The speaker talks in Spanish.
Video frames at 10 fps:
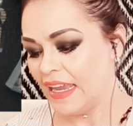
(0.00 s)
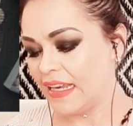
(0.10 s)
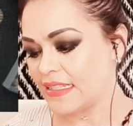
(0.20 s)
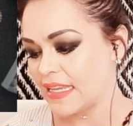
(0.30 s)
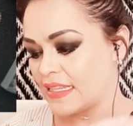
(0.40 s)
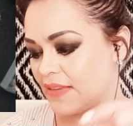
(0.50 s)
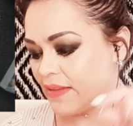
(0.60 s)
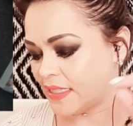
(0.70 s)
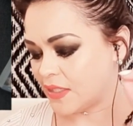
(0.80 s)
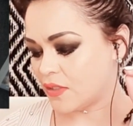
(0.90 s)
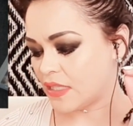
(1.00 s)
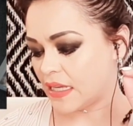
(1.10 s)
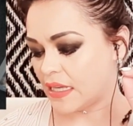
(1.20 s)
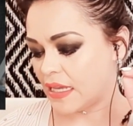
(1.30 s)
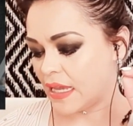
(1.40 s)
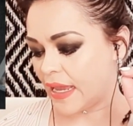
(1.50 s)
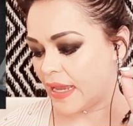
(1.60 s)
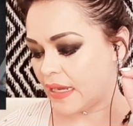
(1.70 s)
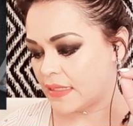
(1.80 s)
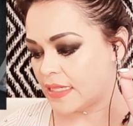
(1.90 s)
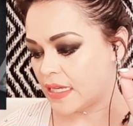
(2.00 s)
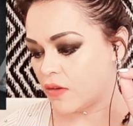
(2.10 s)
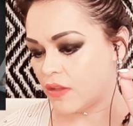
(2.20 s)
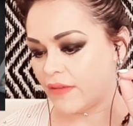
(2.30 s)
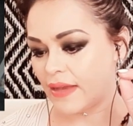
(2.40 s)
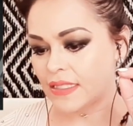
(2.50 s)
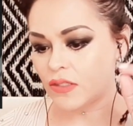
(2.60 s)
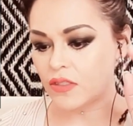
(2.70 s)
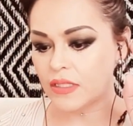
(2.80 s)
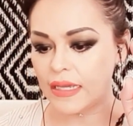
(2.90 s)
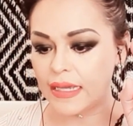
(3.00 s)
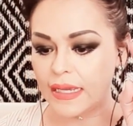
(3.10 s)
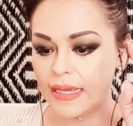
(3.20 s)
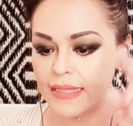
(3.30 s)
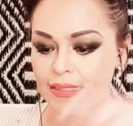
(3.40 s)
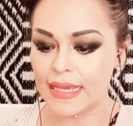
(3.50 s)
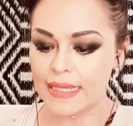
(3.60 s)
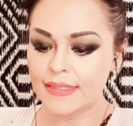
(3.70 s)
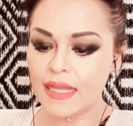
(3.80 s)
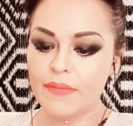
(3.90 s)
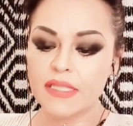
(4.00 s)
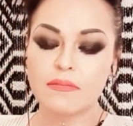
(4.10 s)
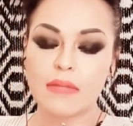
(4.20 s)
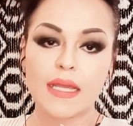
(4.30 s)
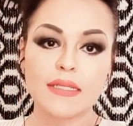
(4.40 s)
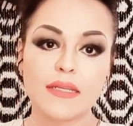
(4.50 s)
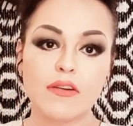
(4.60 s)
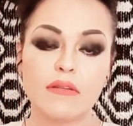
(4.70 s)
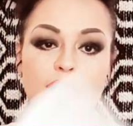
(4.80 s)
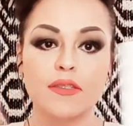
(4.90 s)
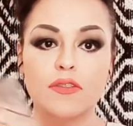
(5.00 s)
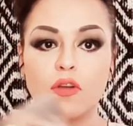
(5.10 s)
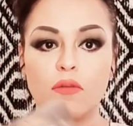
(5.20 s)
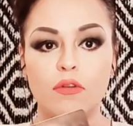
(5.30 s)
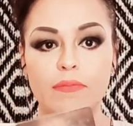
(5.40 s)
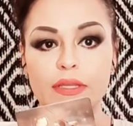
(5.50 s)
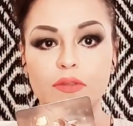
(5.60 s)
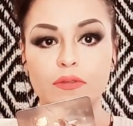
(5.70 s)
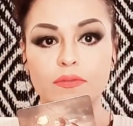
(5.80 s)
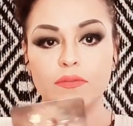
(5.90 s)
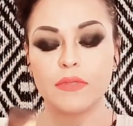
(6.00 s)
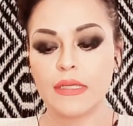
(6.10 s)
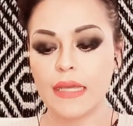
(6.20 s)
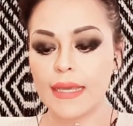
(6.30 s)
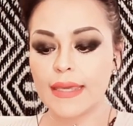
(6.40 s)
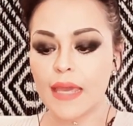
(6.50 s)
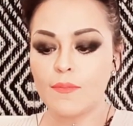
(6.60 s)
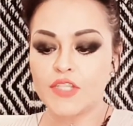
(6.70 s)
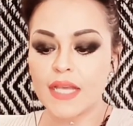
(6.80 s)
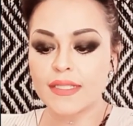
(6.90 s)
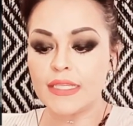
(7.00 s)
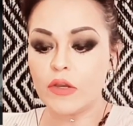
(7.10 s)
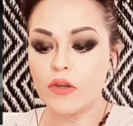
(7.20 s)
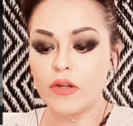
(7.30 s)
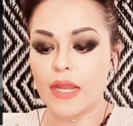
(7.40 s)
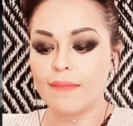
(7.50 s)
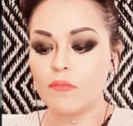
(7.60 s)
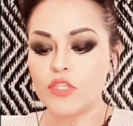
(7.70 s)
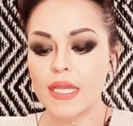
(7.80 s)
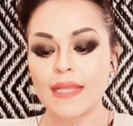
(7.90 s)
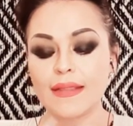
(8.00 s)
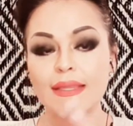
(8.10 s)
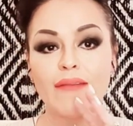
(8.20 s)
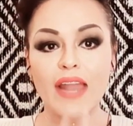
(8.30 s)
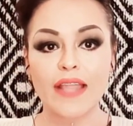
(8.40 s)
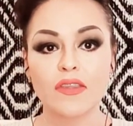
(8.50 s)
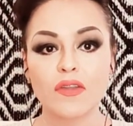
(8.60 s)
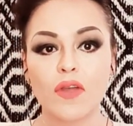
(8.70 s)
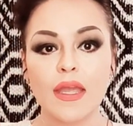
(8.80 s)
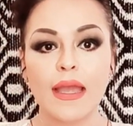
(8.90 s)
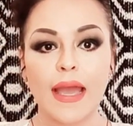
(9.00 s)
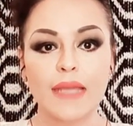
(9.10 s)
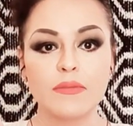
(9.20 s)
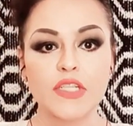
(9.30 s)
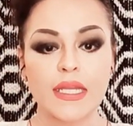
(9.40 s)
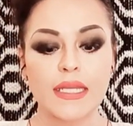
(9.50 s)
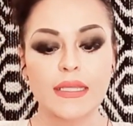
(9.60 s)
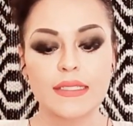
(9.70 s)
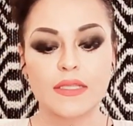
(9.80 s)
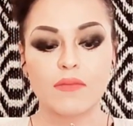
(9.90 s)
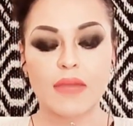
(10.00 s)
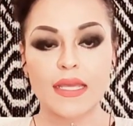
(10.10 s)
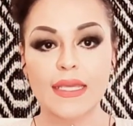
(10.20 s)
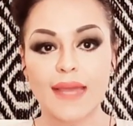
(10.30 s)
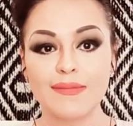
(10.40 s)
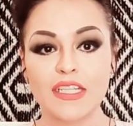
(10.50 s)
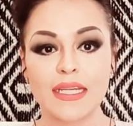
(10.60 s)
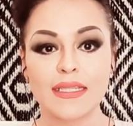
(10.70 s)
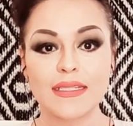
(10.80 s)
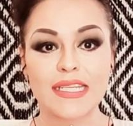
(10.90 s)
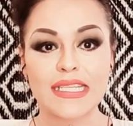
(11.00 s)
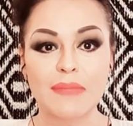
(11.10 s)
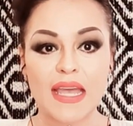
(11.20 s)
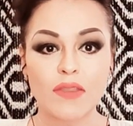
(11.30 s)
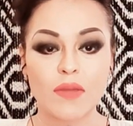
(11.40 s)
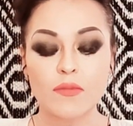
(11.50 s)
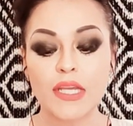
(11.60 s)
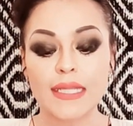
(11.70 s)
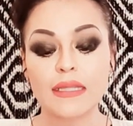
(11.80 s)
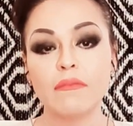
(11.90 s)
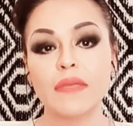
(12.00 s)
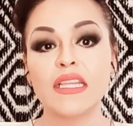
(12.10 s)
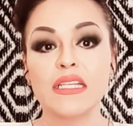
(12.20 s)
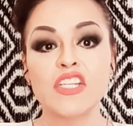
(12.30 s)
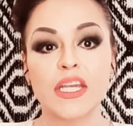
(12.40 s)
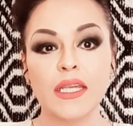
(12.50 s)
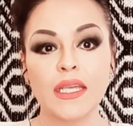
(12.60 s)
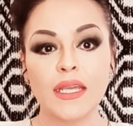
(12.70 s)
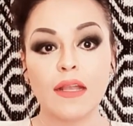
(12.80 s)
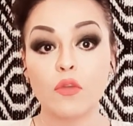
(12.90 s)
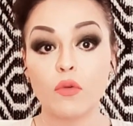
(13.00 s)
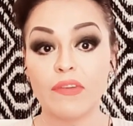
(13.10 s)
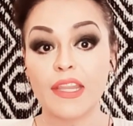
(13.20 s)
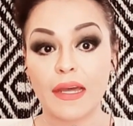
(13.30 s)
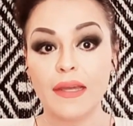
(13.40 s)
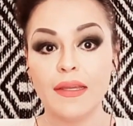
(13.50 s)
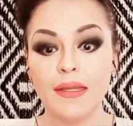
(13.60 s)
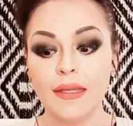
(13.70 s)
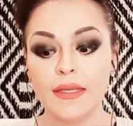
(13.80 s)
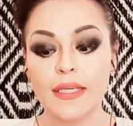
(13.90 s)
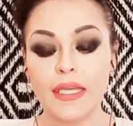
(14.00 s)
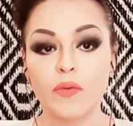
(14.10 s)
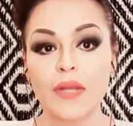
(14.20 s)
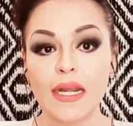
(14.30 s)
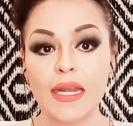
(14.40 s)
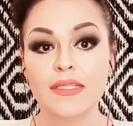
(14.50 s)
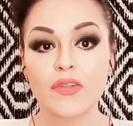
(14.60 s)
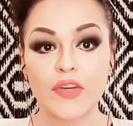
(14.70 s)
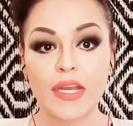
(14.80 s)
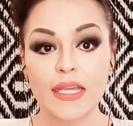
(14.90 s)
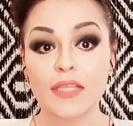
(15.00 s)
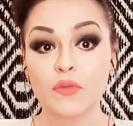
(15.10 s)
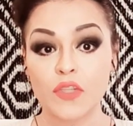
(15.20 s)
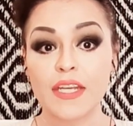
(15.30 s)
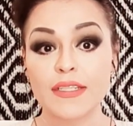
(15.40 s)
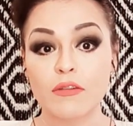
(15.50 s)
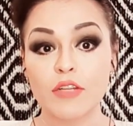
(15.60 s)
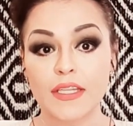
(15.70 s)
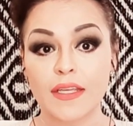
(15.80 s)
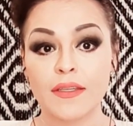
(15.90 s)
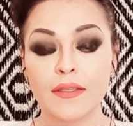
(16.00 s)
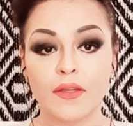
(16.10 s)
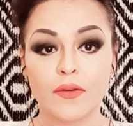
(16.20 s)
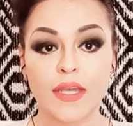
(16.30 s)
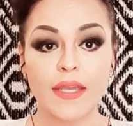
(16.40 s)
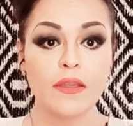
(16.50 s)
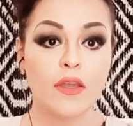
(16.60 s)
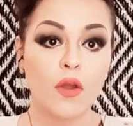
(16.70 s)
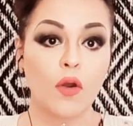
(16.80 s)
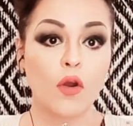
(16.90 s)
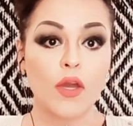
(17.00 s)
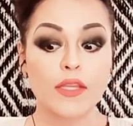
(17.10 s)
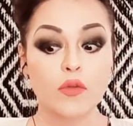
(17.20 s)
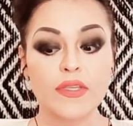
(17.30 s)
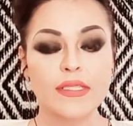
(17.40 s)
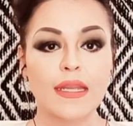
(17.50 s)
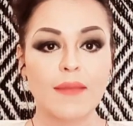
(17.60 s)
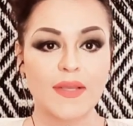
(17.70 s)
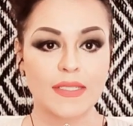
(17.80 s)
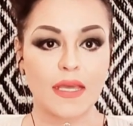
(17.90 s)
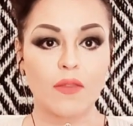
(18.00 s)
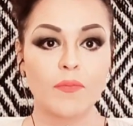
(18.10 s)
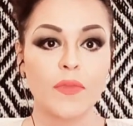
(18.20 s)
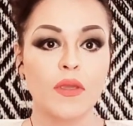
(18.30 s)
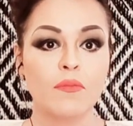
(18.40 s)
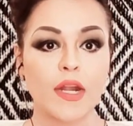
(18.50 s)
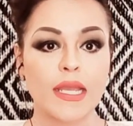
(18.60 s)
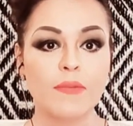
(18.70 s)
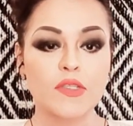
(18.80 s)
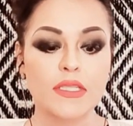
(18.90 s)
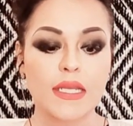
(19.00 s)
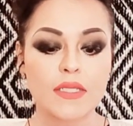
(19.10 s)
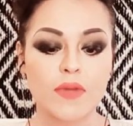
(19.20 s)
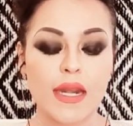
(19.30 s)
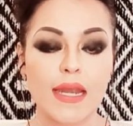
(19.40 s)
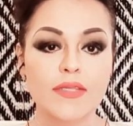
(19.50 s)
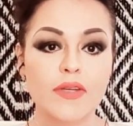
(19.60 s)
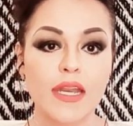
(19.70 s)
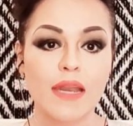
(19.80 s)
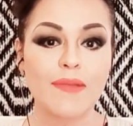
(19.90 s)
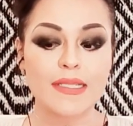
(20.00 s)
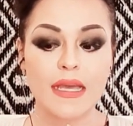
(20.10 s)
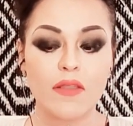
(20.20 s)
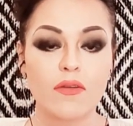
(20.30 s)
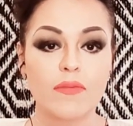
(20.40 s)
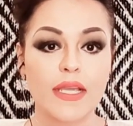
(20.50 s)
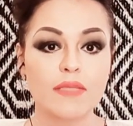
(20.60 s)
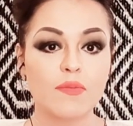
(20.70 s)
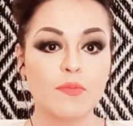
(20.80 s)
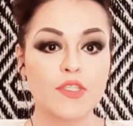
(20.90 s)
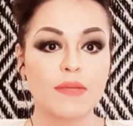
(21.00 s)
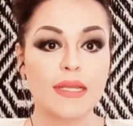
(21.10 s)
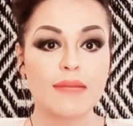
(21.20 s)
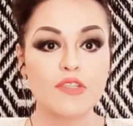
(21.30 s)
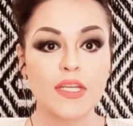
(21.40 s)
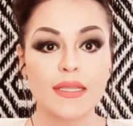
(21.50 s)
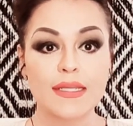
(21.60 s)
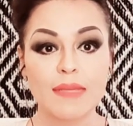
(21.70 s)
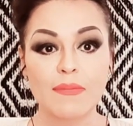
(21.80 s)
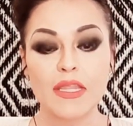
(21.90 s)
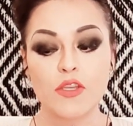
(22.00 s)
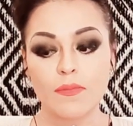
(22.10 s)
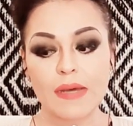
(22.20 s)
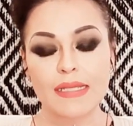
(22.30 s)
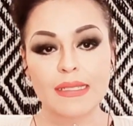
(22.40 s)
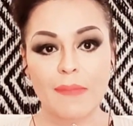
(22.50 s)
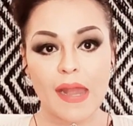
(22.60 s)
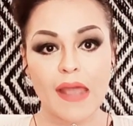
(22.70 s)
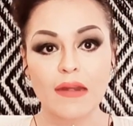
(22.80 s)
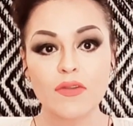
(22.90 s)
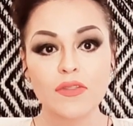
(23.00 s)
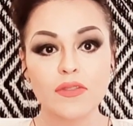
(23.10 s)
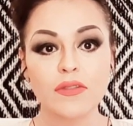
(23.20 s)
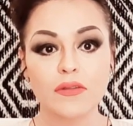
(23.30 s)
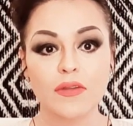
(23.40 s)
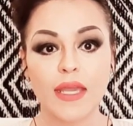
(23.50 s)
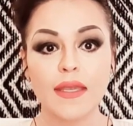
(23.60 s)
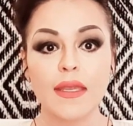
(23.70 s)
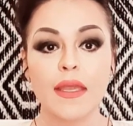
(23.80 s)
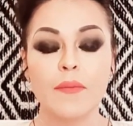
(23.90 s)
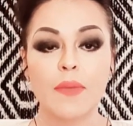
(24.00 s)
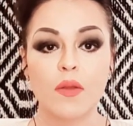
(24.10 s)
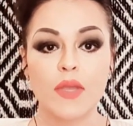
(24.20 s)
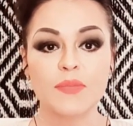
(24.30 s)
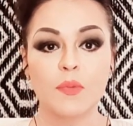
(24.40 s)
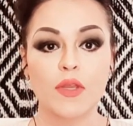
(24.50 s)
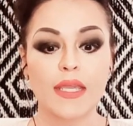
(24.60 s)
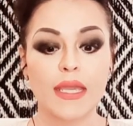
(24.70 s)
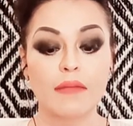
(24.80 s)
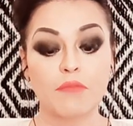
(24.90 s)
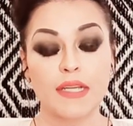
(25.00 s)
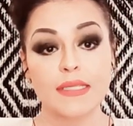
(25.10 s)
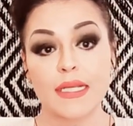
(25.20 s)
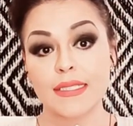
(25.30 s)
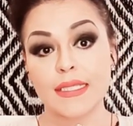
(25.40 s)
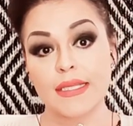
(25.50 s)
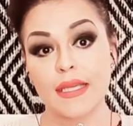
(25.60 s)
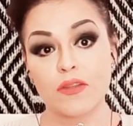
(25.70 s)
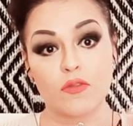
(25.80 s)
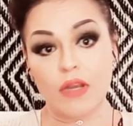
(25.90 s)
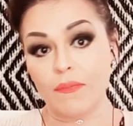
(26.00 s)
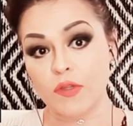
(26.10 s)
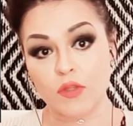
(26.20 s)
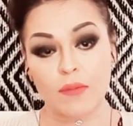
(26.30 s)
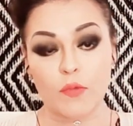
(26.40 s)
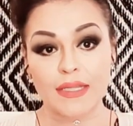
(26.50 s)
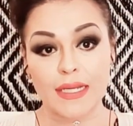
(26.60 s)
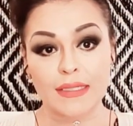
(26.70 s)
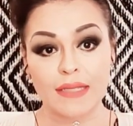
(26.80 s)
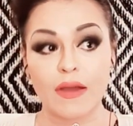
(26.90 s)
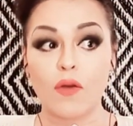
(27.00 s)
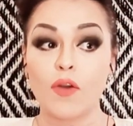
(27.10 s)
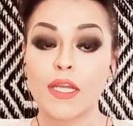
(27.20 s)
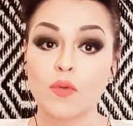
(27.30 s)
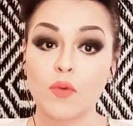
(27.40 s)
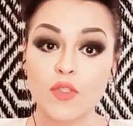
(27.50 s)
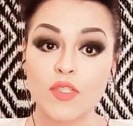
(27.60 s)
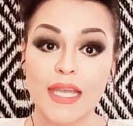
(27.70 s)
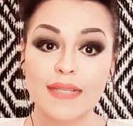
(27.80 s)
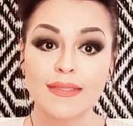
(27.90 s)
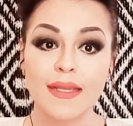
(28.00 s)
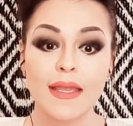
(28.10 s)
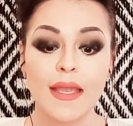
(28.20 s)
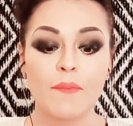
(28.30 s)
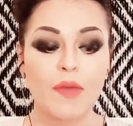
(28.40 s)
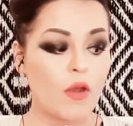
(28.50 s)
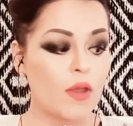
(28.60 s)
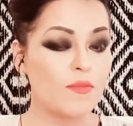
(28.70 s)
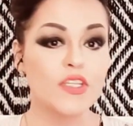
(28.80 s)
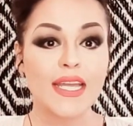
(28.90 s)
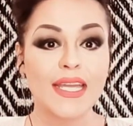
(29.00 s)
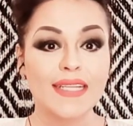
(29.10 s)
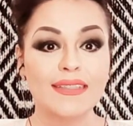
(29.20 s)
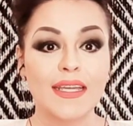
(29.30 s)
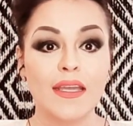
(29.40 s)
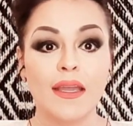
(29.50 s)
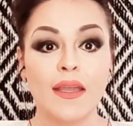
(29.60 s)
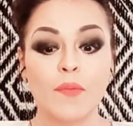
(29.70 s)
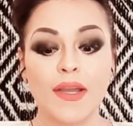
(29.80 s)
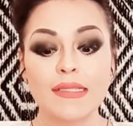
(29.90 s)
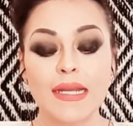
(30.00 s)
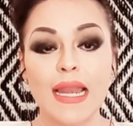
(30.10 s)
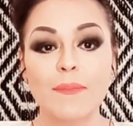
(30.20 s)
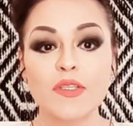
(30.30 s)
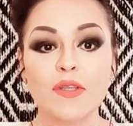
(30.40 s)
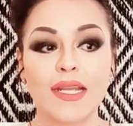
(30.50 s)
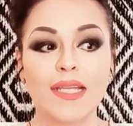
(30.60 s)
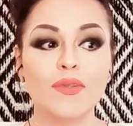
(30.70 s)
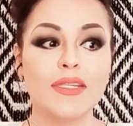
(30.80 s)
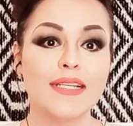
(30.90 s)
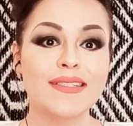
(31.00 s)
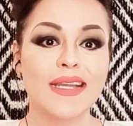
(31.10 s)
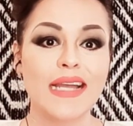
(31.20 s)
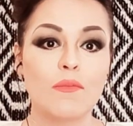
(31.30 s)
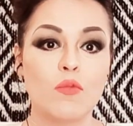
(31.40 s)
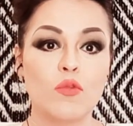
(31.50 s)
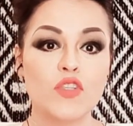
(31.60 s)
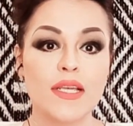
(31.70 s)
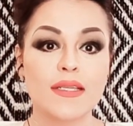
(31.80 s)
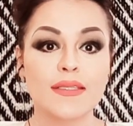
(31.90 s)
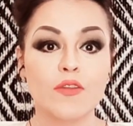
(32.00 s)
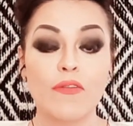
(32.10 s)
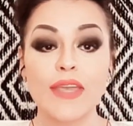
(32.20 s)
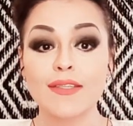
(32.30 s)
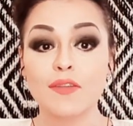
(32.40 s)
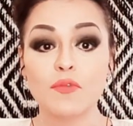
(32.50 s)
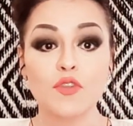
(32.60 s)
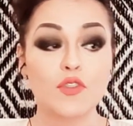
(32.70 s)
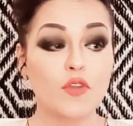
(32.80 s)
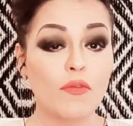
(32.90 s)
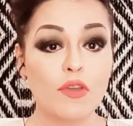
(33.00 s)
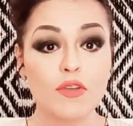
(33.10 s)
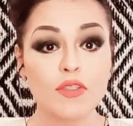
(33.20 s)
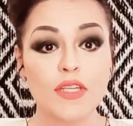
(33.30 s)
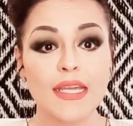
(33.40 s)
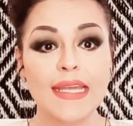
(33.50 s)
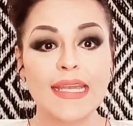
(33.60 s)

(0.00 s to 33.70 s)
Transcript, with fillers: el 6 de bastos y el 5 de bastos es esta misma, el 5 de bastos, ¿cómo lo invento? Aquí hay mucha acción, hay mucha gente hablando, hay mucha gente haciendo magia, hay mucha gente chismeando, hay mucha gente metiche en tu vida y en una relación en la que tú tienes ahorita, ¿ok? O que tuviste en el pasado. Por ejemplo, si tenías una relación en el pasado, es muy posible que mucha gente se metió para separarlos, ¿ok? Pero es porque puede ser que estés lidiando con una persona muy atractiva o que tú lo seas, pero hay mucha gente. Puede ser que la persona de tu interés tenga muchas novias o muchos novios.